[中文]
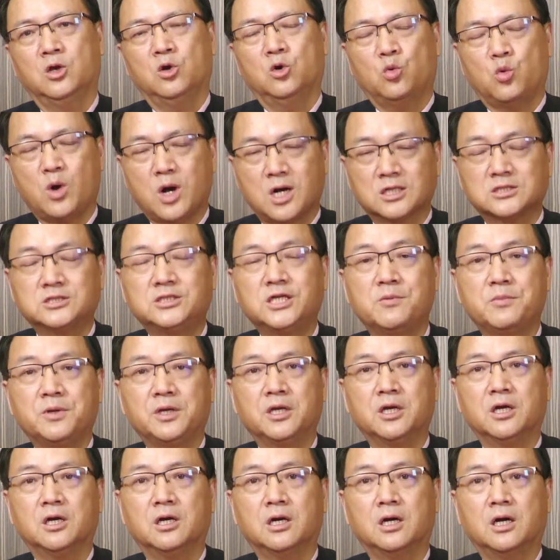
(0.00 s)
王建
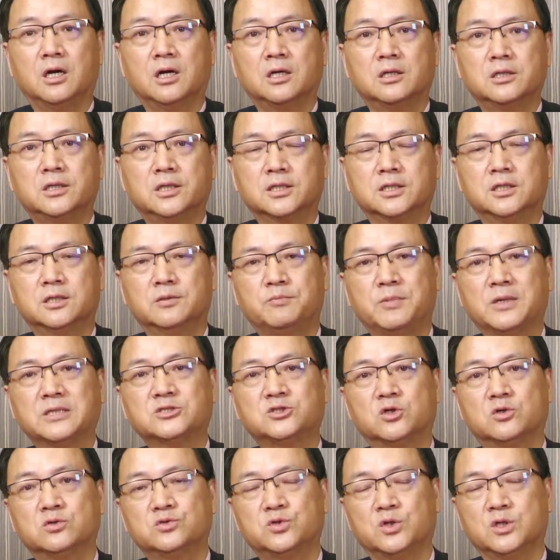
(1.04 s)
民啊，那个棒
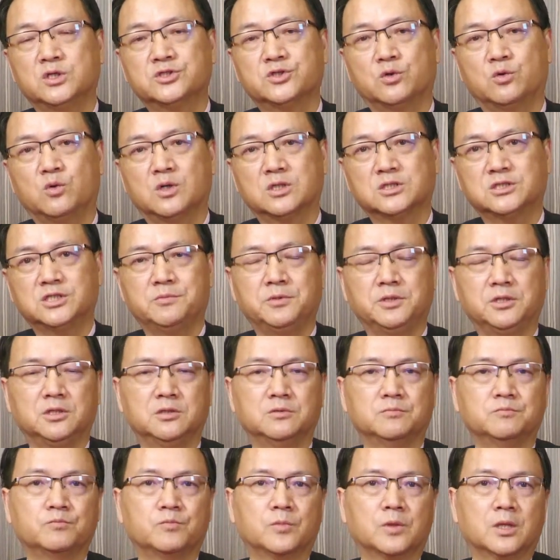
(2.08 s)
球选手王建民，
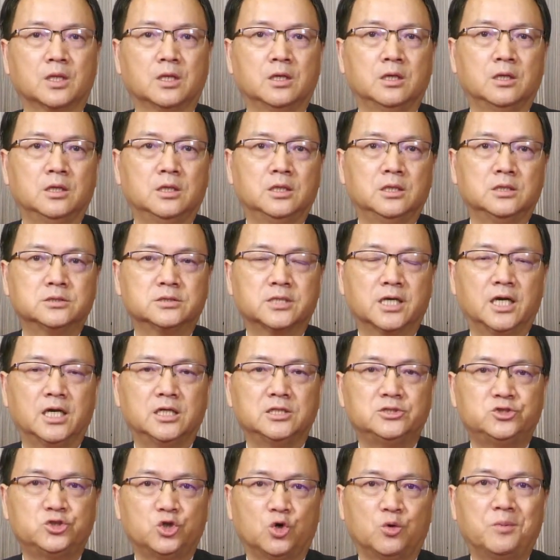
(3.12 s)
在
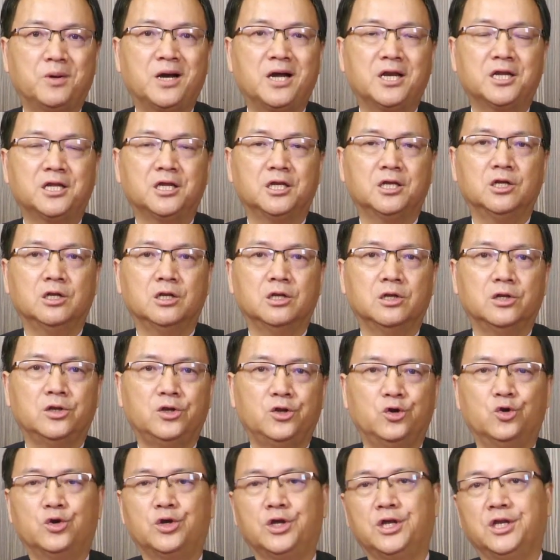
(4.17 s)
九八年
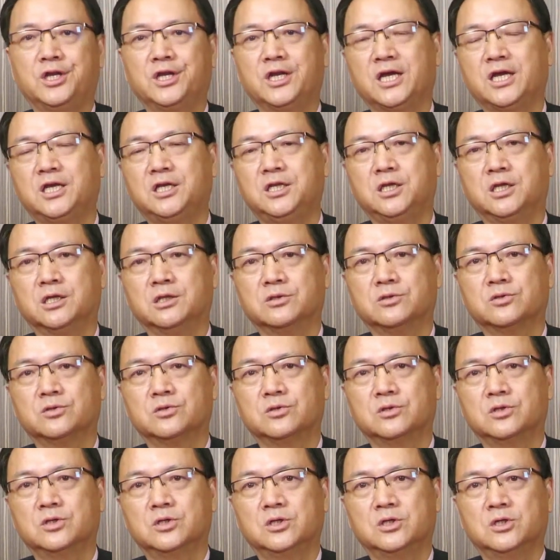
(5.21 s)
牛年那一年
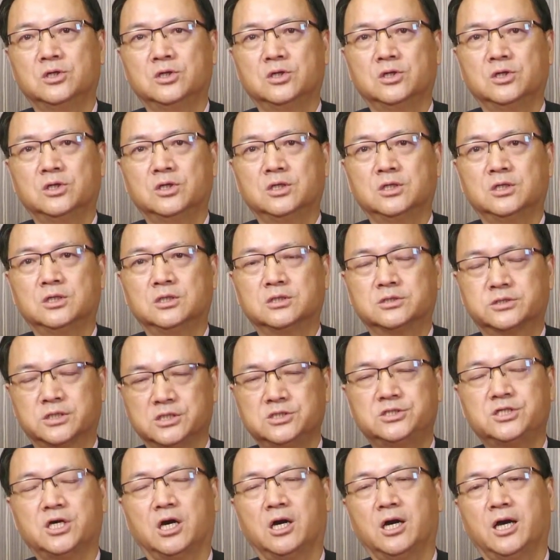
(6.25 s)
生
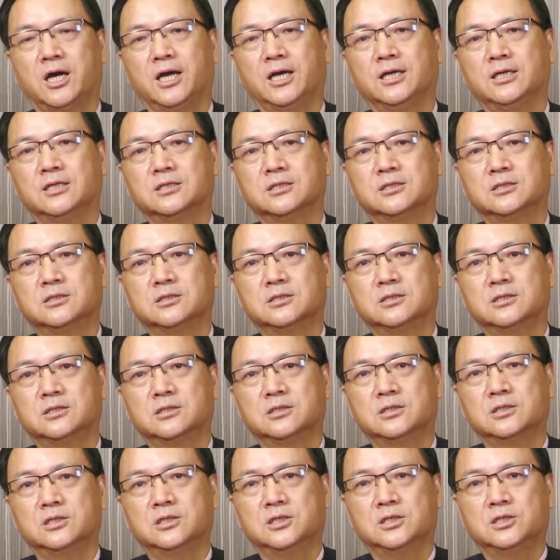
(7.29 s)
小孩，
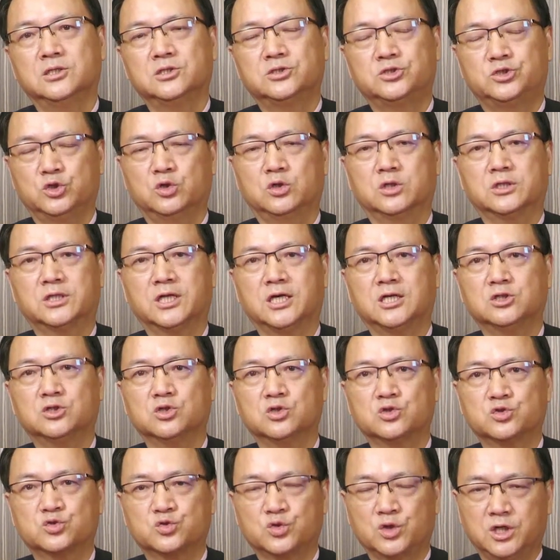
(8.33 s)
结果他就
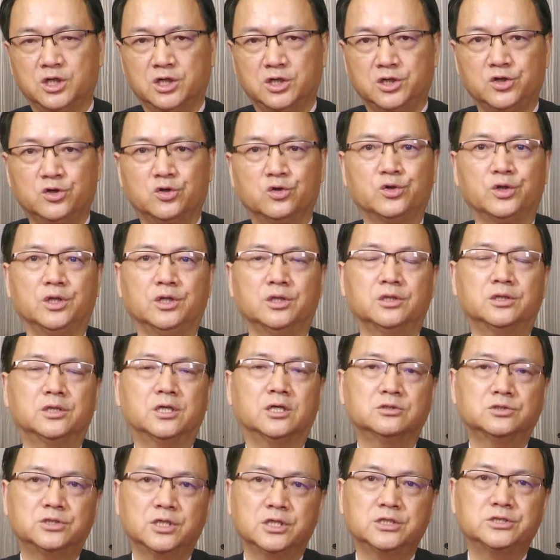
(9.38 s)
睡了六年，到
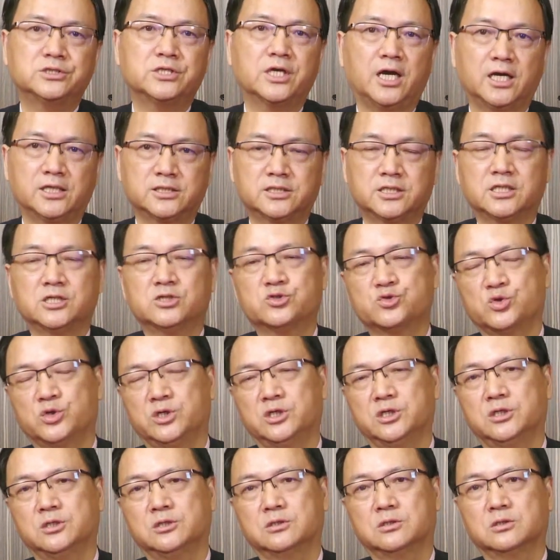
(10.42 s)
现在还在睡，
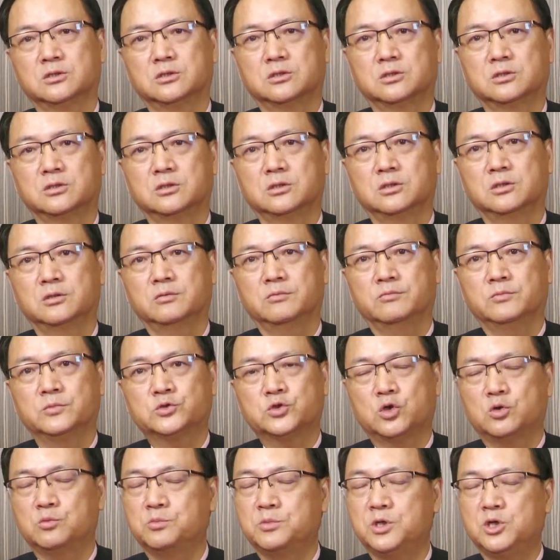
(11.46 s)

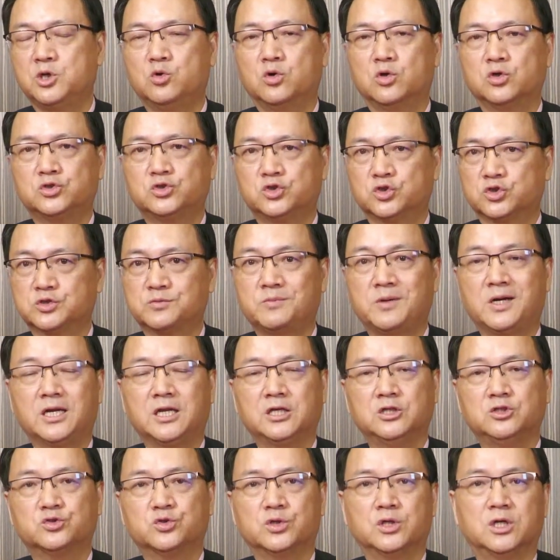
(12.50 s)
从民国九十八
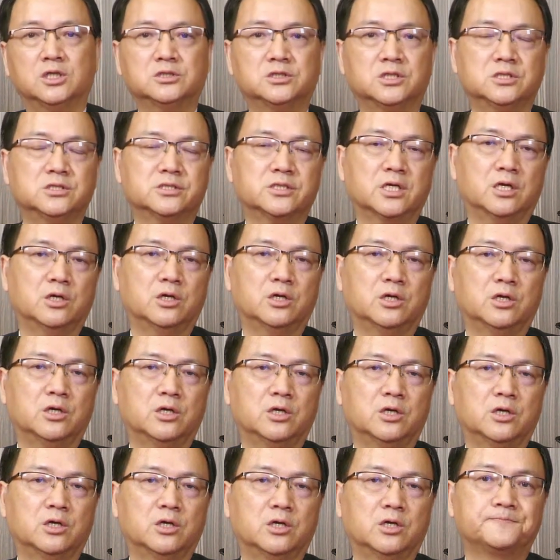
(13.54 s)
年睡到现在，为
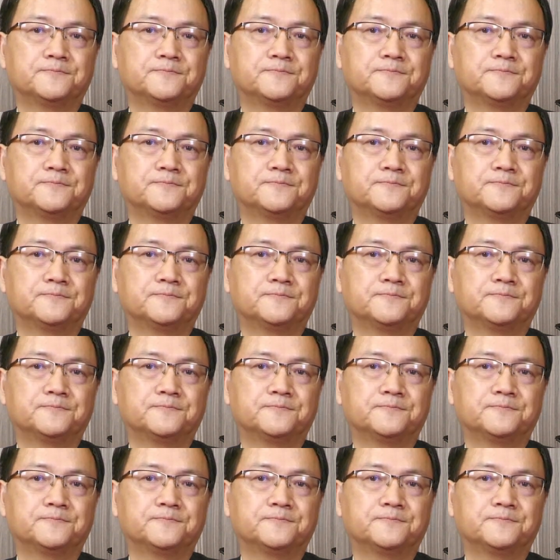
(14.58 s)
什么？